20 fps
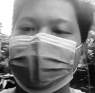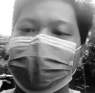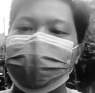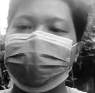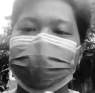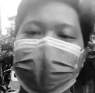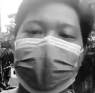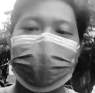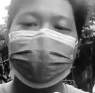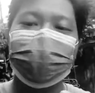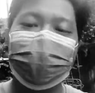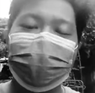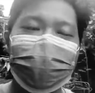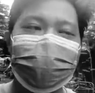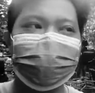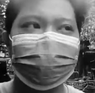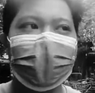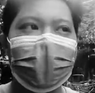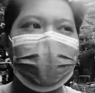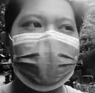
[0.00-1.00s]
yung bitaw
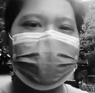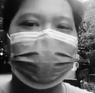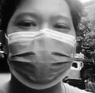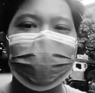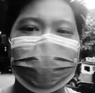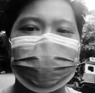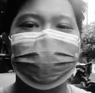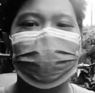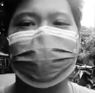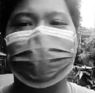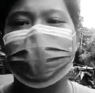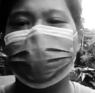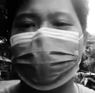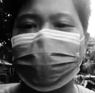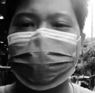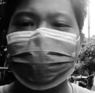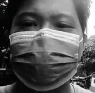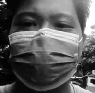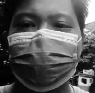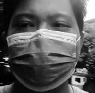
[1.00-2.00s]
yung tawag na multo
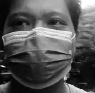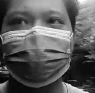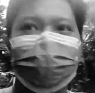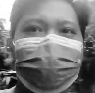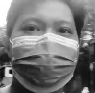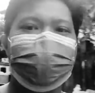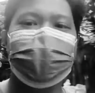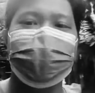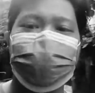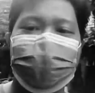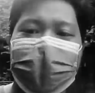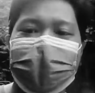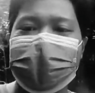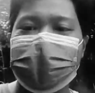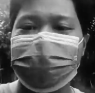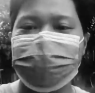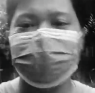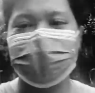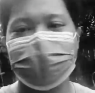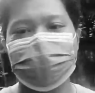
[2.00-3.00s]
dito yung napicturean
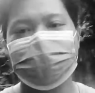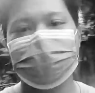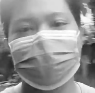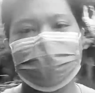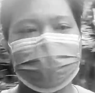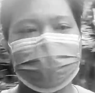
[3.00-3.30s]
namin